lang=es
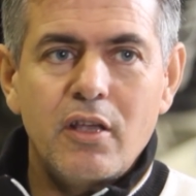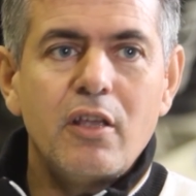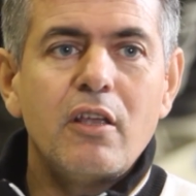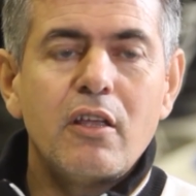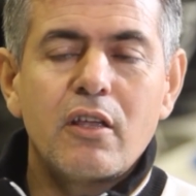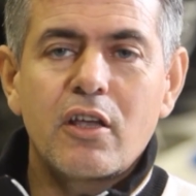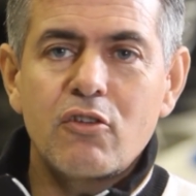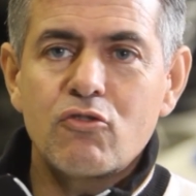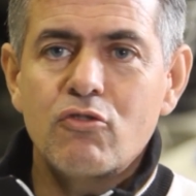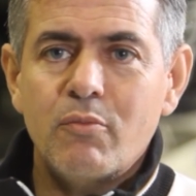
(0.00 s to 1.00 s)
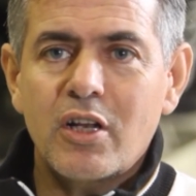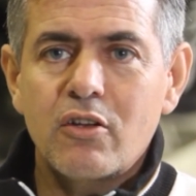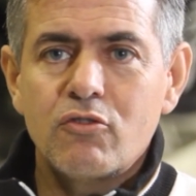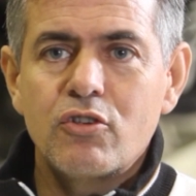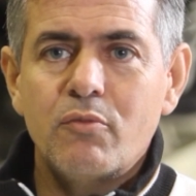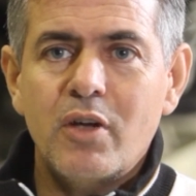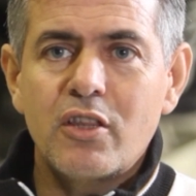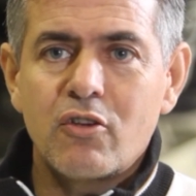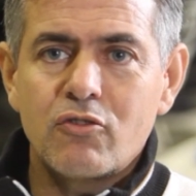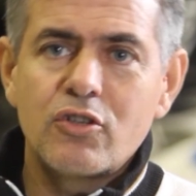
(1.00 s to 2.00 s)
Y que ellos no marquen los
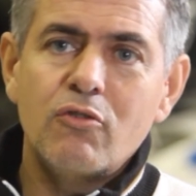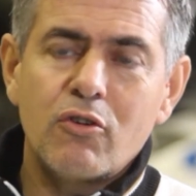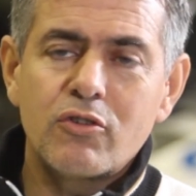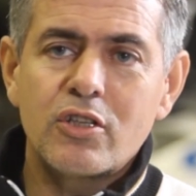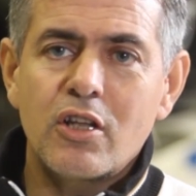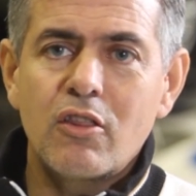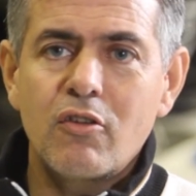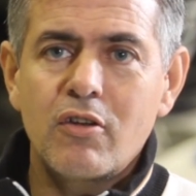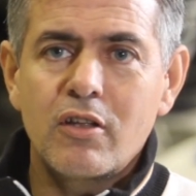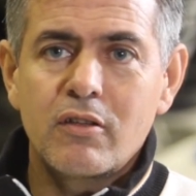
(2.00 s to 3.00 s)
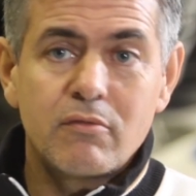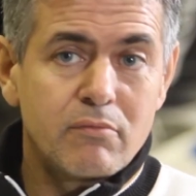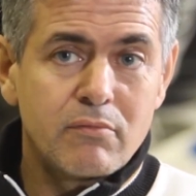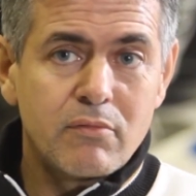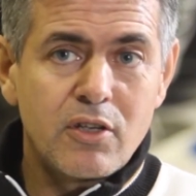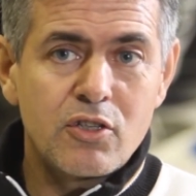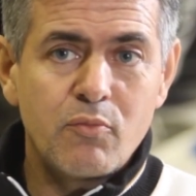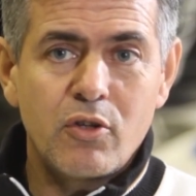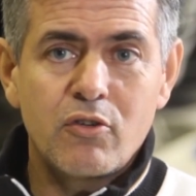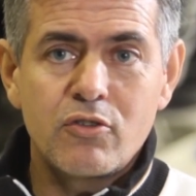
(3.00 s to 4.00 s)
neumáticos y luego te sancionen, ¿qué
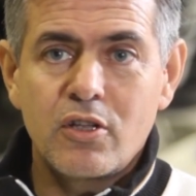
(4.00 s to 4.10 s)
se puede